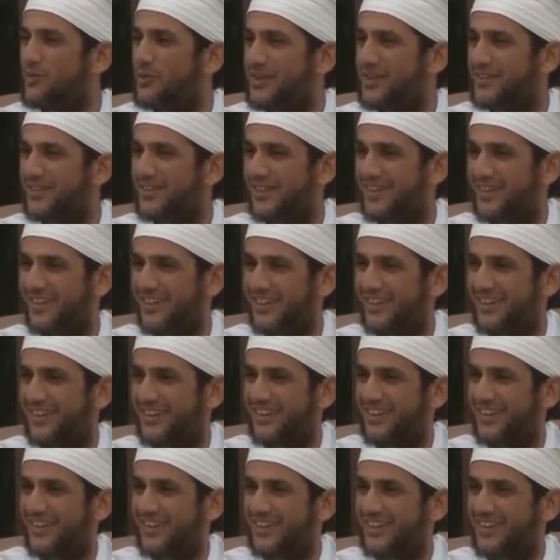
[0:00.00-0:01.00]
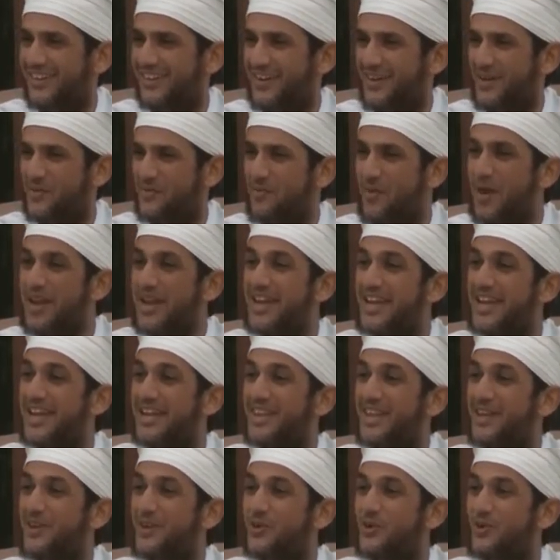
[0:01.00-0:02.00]
ويميت من
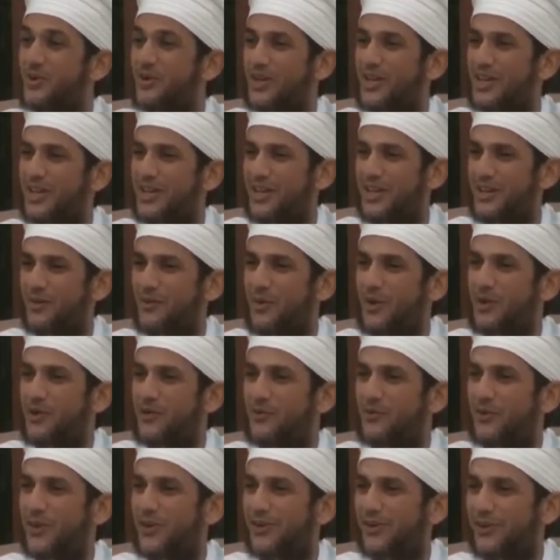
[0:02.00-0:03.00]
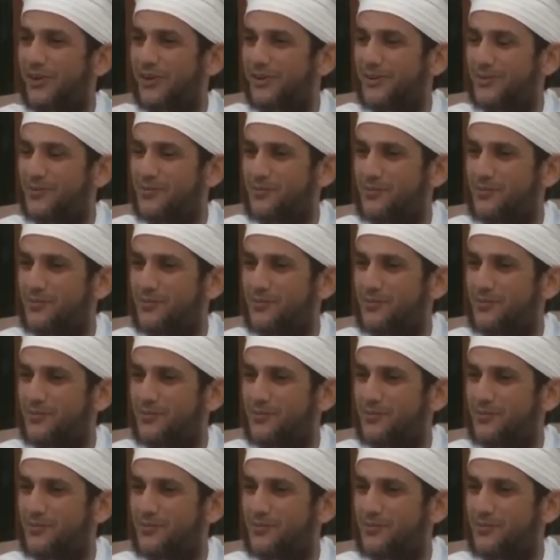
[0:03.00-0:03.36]
الذي يغني ويفقر